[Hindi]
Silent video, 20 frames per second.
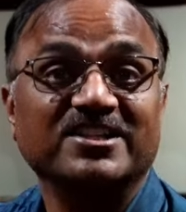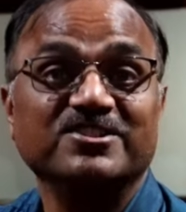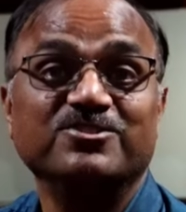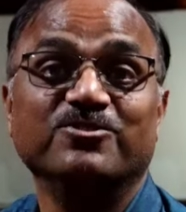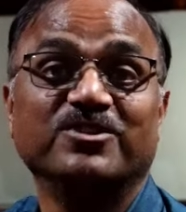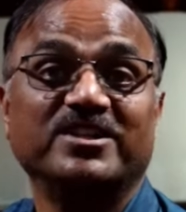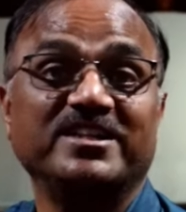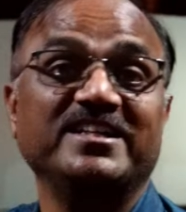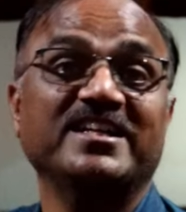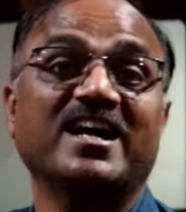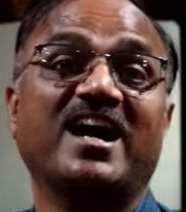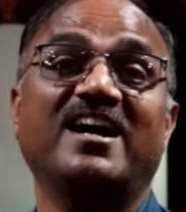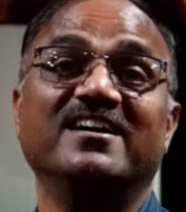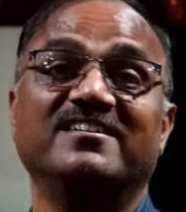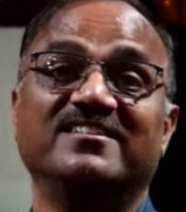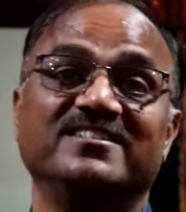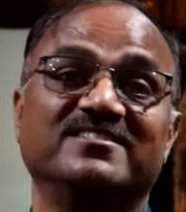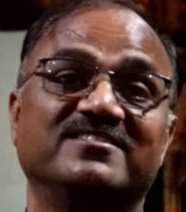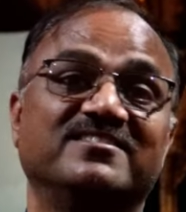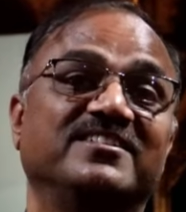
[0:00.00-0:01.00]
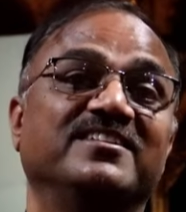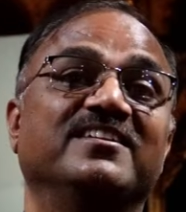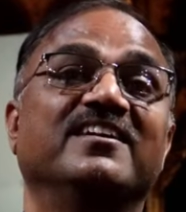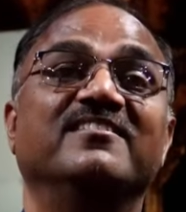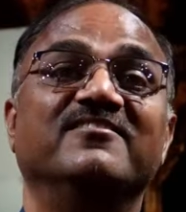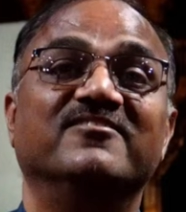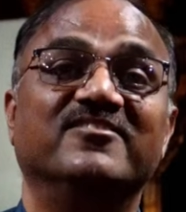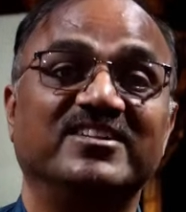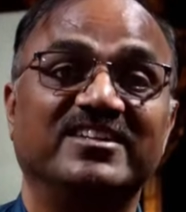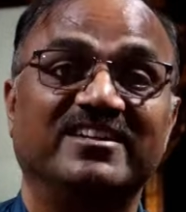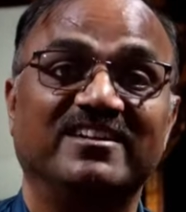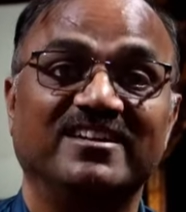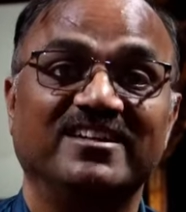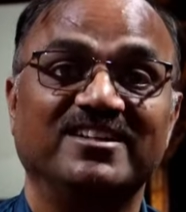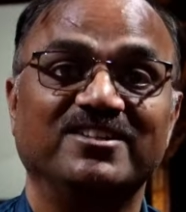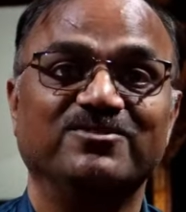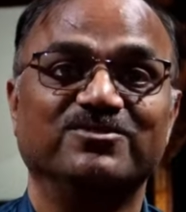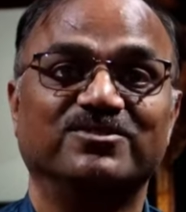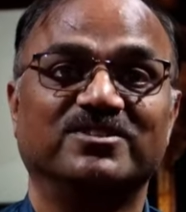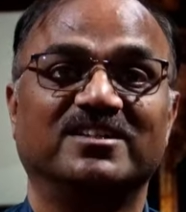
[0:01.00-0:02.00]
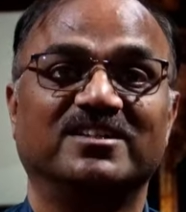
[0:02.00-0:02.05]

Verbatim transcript: जो कि आर्टिस्ट की एंट्री के लिए यूज़